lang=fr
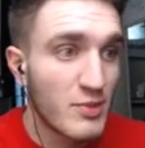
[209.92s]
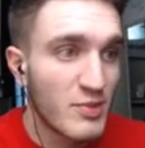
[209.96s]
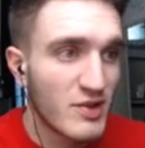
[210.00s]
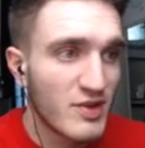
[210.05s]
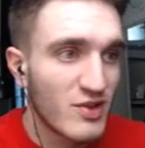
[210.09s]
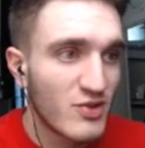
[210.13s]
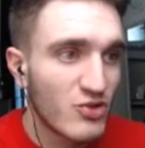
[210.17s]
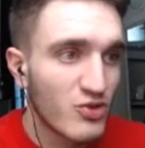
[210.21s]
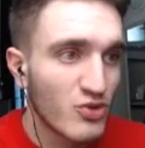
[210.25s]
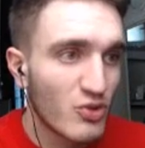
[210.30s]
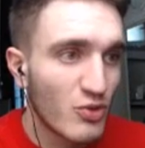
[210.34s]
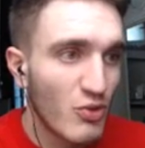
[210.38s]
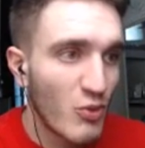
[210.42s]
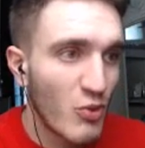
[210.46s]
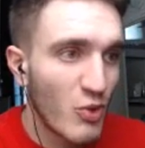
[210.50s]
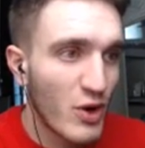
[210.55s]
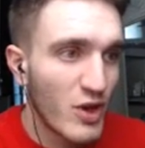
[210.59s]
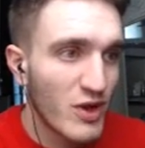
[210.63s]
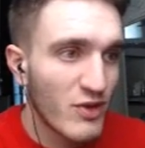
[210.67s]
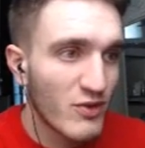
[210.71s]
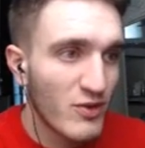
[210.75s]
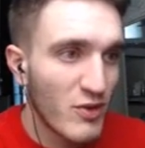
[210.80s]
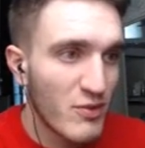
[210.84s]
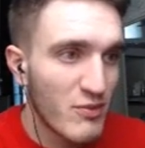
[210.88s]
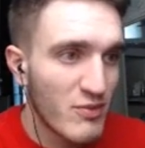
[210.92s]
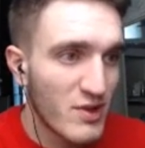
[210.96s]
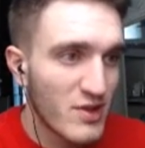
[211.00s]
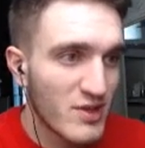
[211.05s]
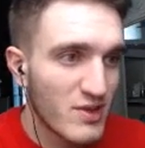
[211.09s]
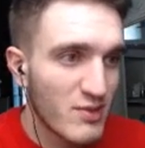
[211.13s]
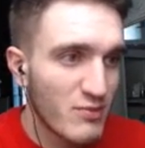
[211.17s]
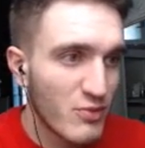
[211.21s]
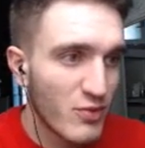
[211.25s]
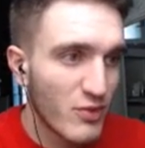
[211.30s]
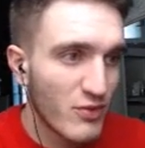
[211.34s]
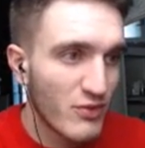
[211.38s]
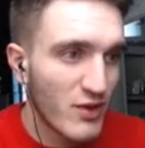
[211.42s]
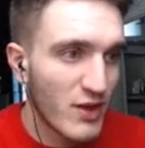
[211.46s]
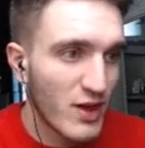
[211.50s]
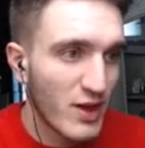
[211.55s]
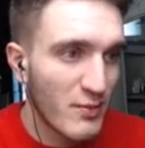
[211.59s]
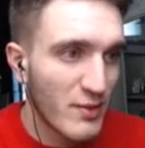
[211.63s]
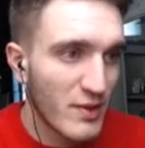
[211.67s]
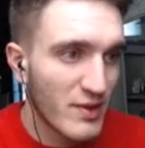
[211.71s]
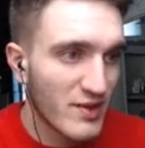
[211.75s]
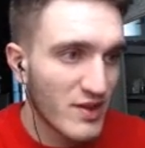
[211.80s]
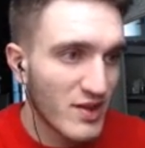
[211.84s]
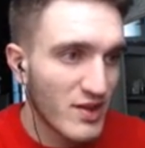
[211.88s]
passé juste sur mon live, comme il m'a dit, pour faire un
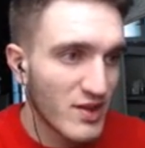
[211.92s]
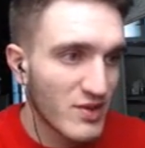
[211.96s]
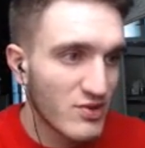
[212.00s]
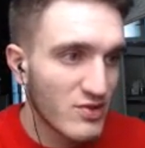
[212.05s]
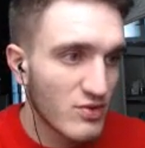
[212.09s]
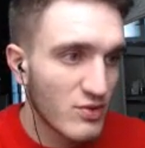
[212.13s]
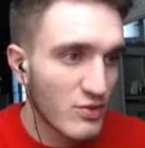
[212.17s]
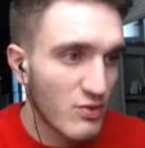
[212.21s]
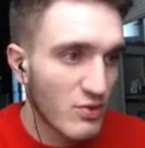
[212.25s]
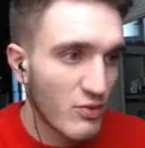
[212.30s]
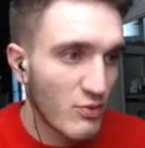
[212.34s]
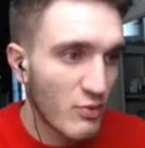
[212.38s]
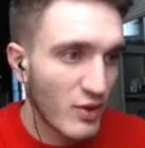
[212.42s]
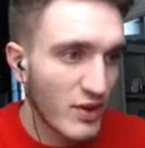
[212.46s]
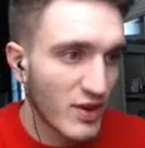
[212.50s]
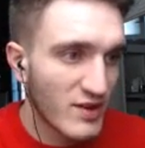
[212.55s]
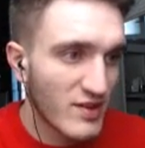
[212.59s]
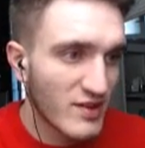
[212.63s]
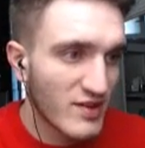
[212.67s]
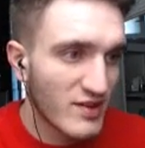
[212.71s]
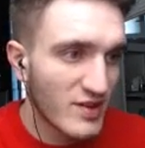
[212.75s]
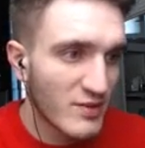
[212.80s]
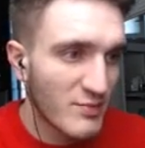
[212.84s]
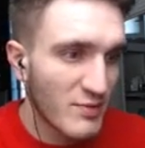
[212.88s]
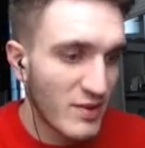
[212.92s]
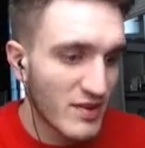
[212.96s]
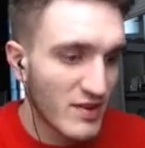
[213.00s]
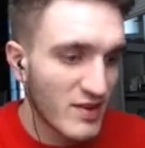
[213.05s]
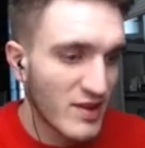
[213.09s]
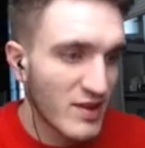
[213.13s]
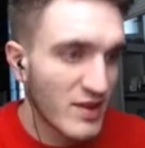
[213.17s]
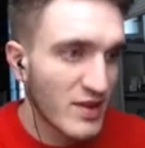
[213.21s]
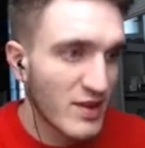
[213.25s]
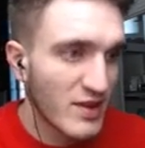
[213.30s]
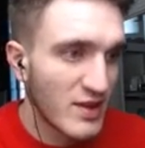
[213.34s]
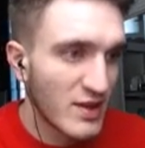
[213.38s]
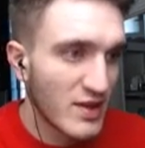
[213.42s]
passage, euh, pour regarder ce qui se passait.